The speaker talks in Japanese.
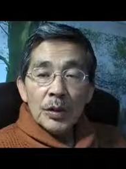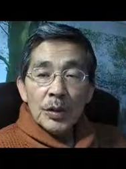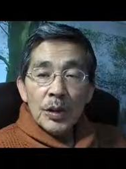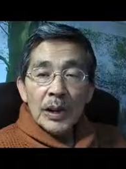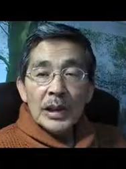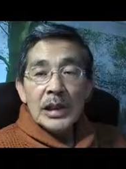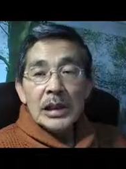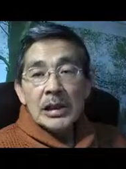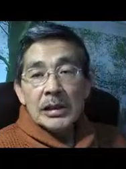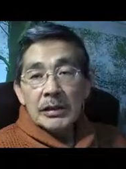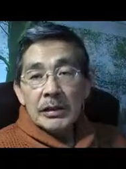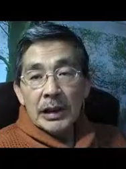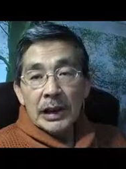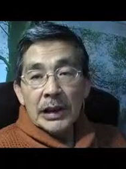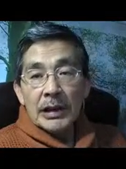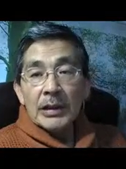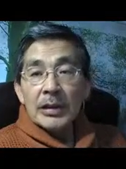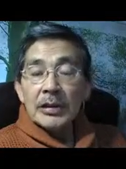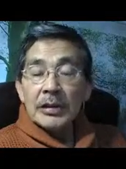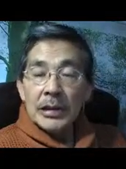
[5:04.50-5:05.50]
てことが気に食わ
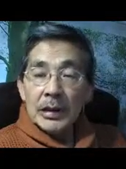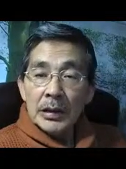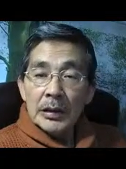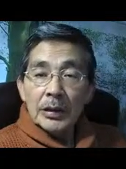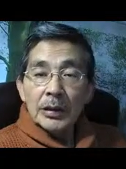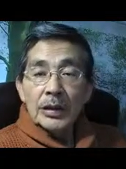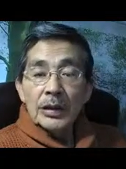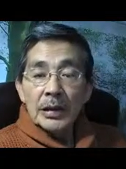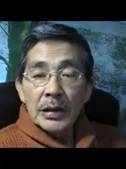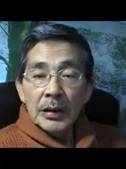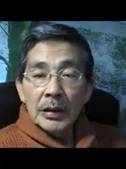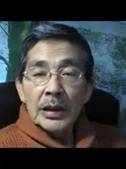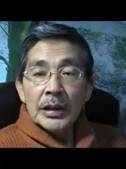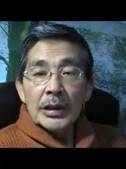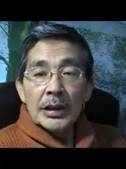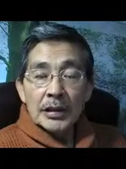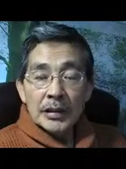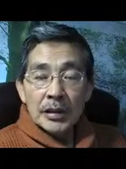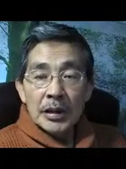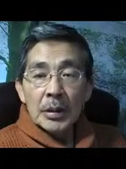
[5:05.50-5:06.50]
ないんですね。お兄さんお
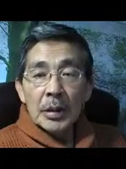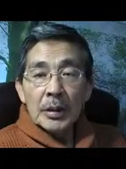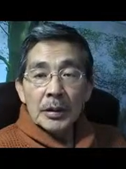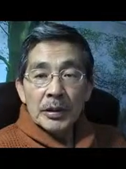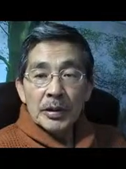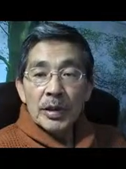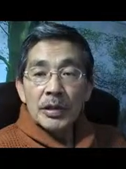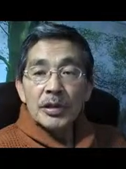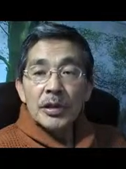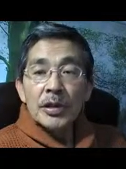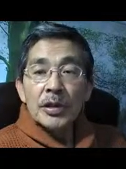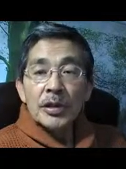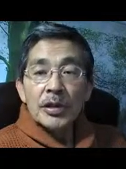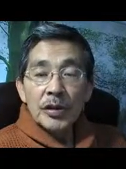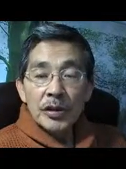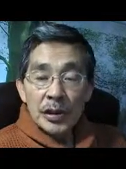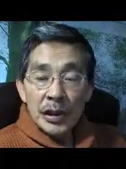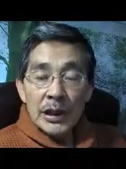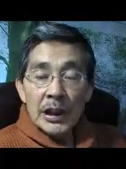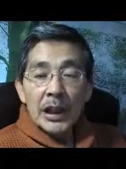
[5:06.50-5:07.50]
姉さんにしてるには。そうそうで
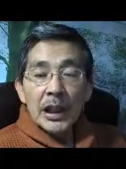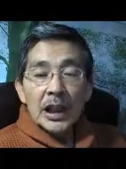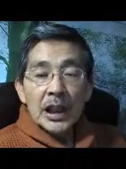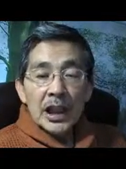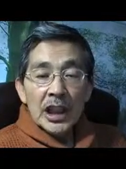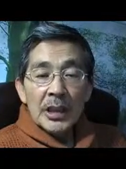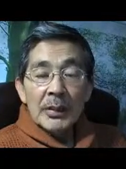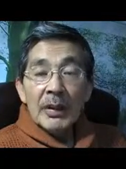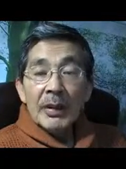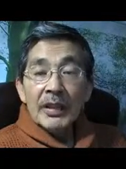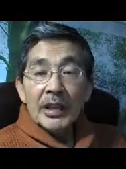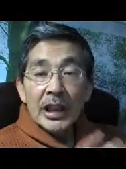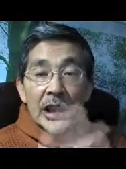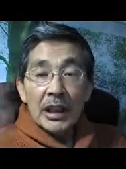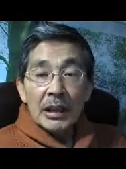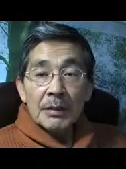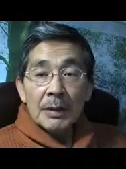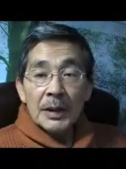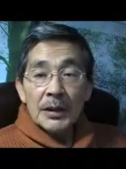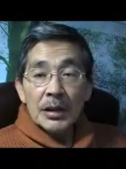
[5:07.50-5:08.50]
すよね。今まで
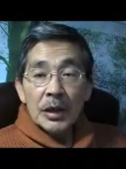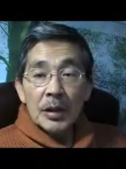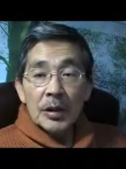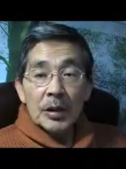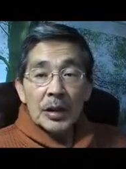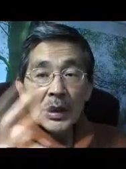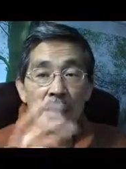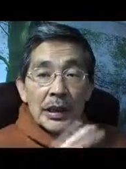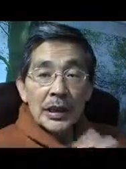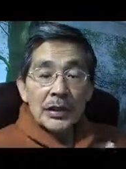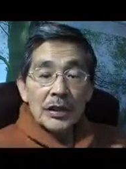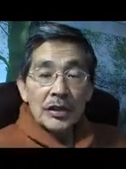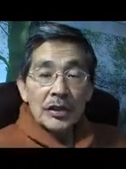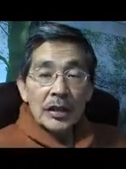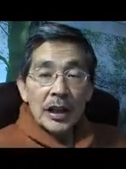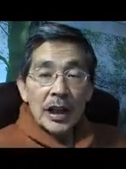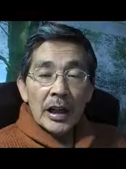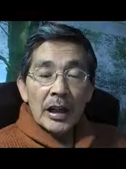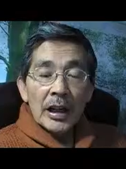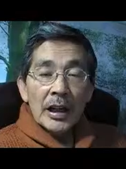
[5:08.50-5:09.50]
100%だったんで
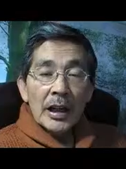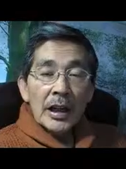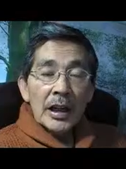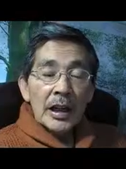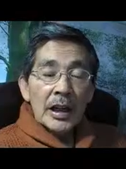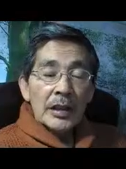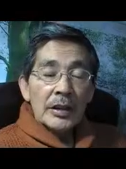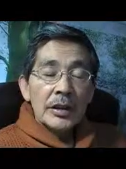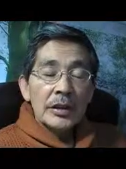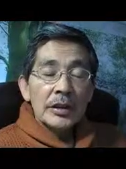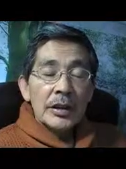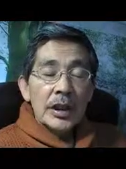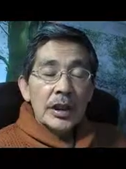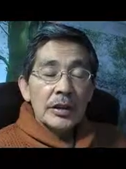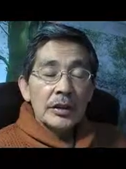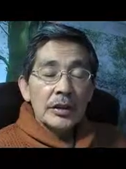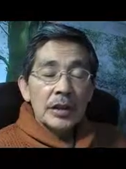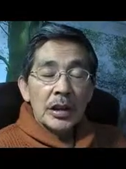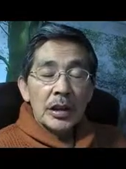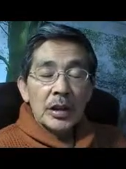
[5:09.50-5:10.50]
すから。ですか
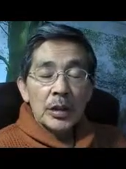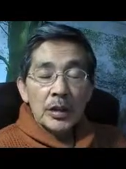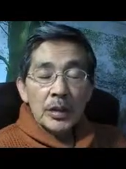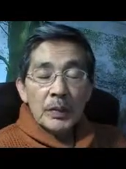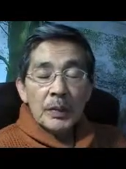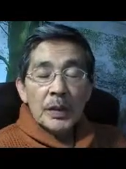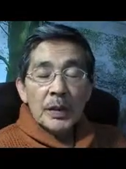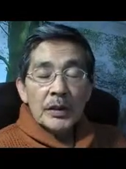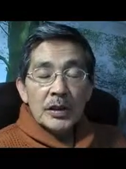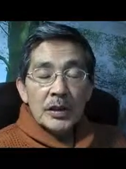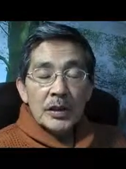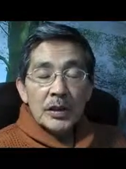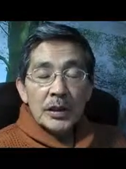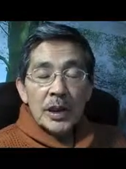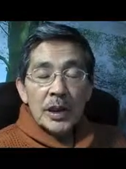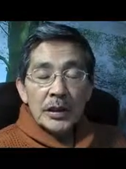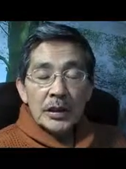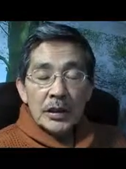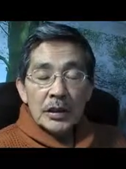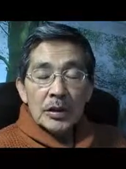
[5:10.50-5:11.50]
ら、それは50%
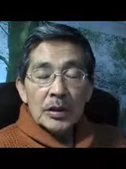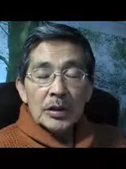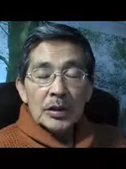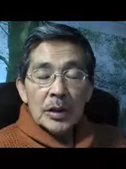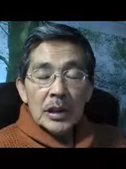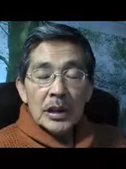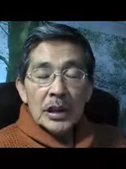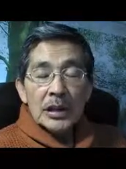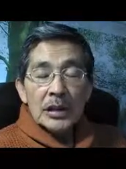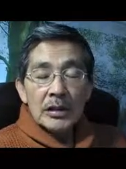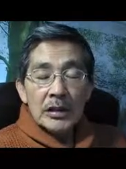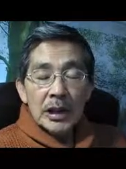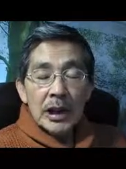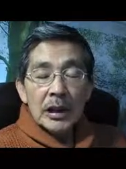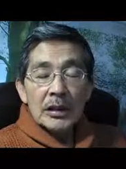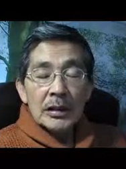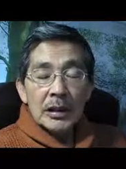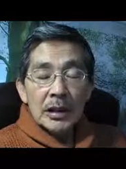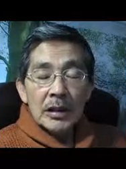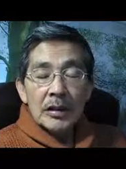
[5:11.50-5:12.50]
に減ったってことが気に食わ
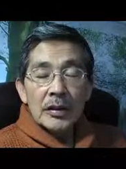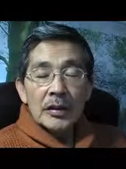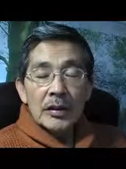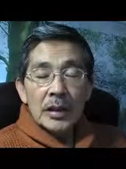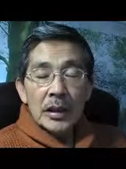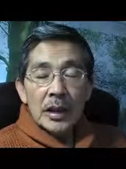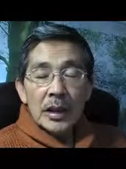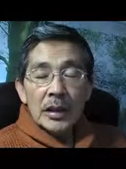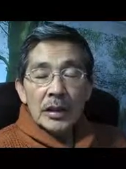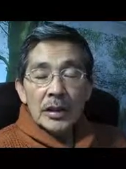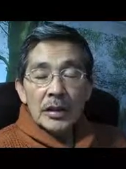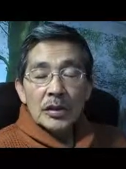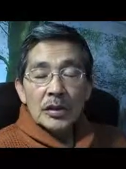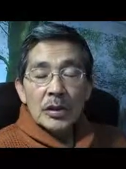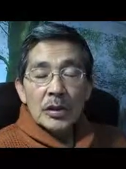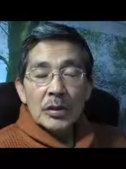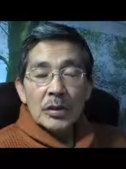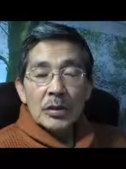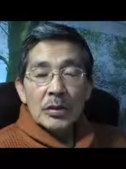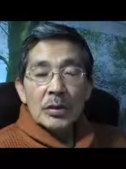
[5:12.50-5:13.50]
ないわけです。で
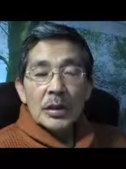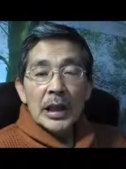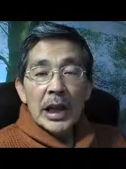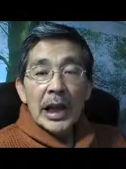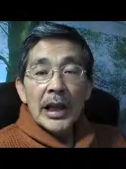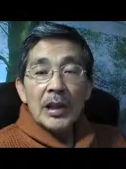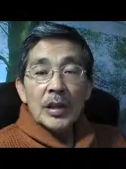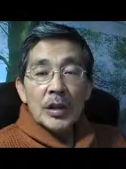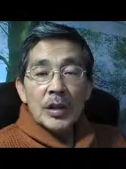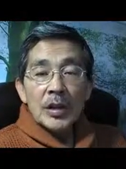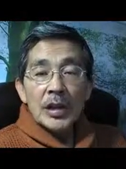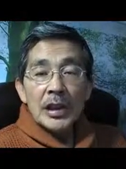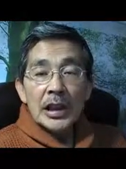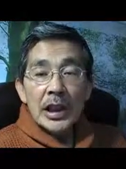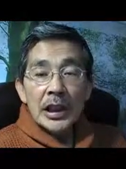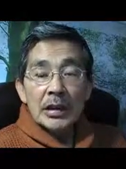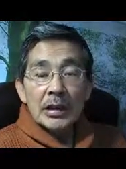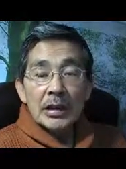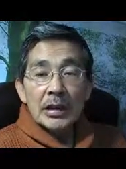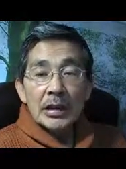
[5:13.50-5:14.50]
そういう意味で愛情
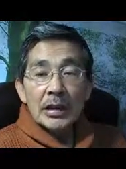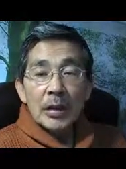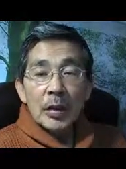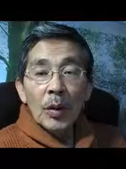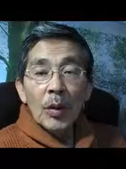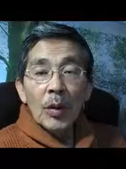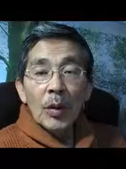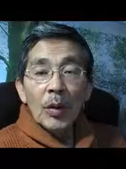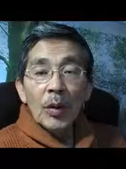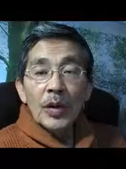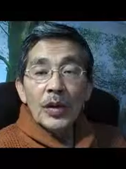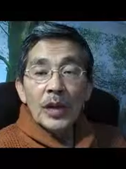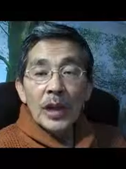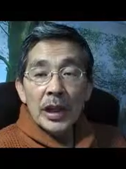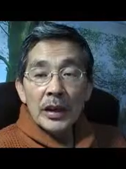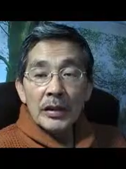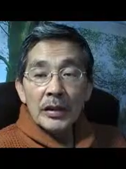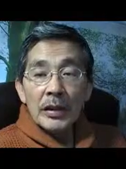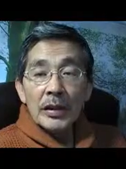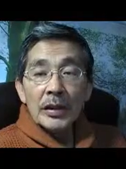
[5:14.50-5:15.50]
飢餓を起こ
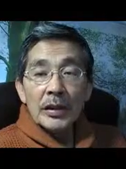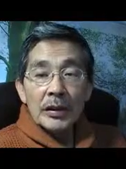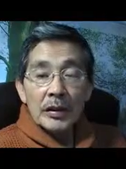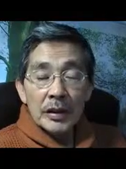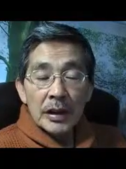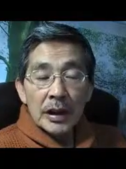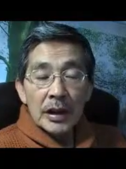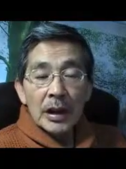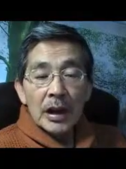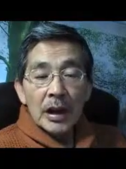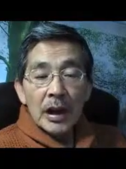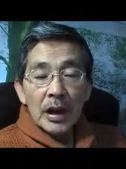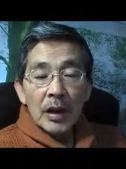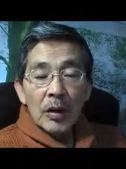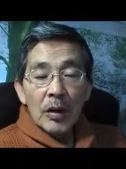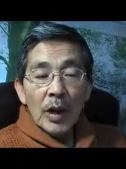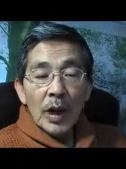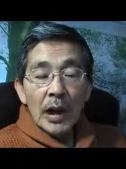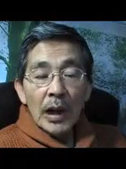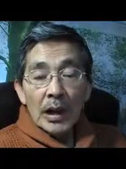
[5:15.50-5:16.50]
しやすいんですね。
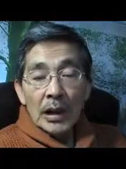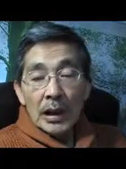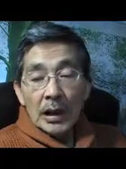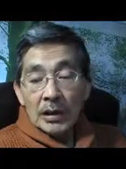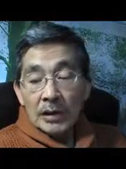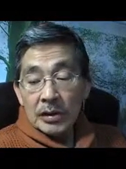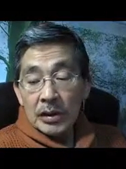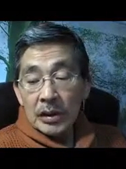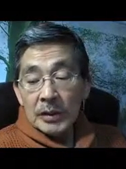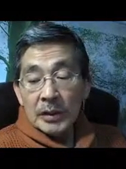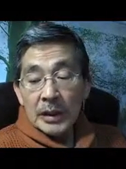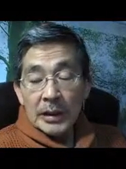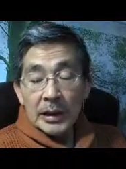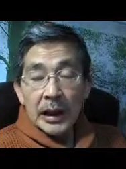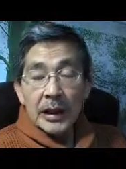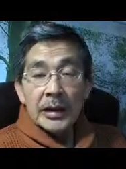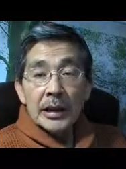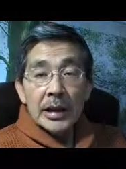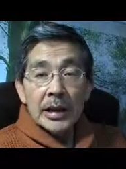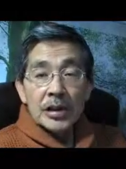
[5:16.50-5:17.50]
親からすれば
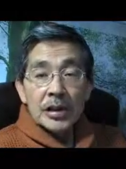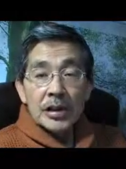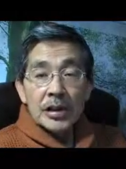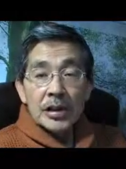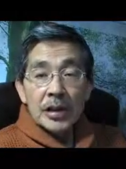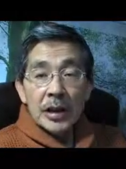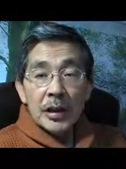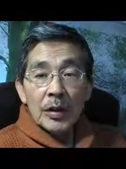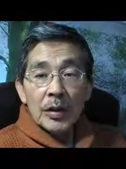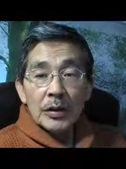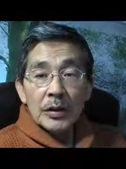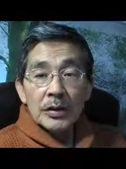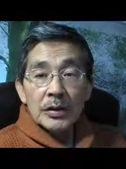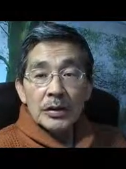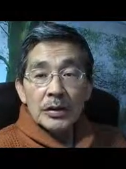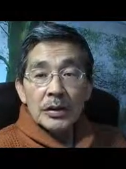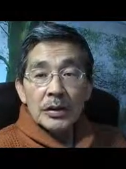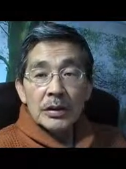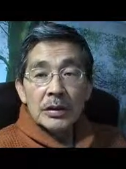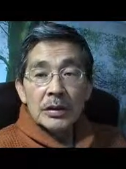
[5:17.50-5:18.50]
なんで愛情飢餓を起こ
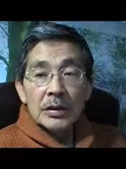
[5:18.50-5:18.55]
す